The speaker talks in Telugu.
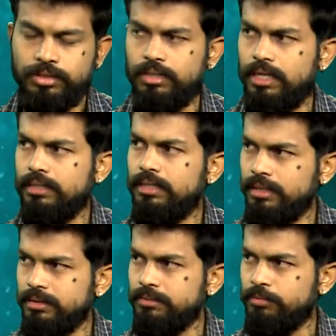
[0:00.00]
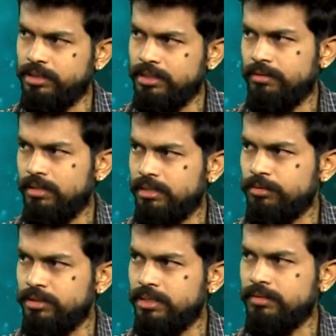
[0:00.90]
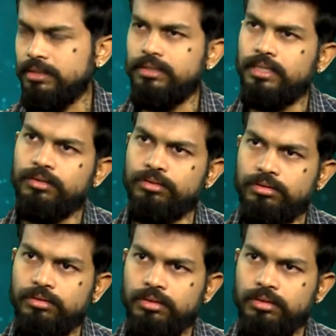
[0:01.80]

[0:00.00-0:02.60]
సో అది మొదటి నవల ఉద్దేశం అది నేను